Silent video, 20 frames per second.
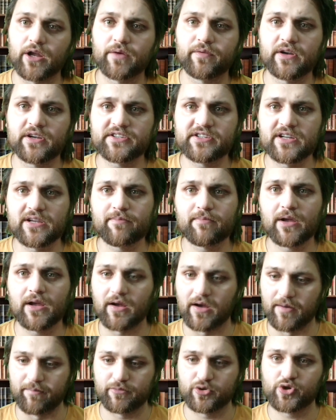भरे हुए हैं इस टीम
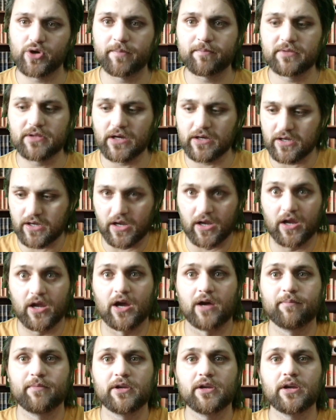में हम जब तक
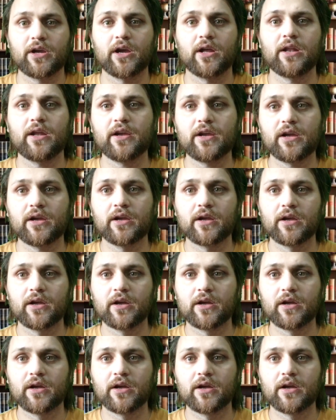हैं हम ही खेलेंगे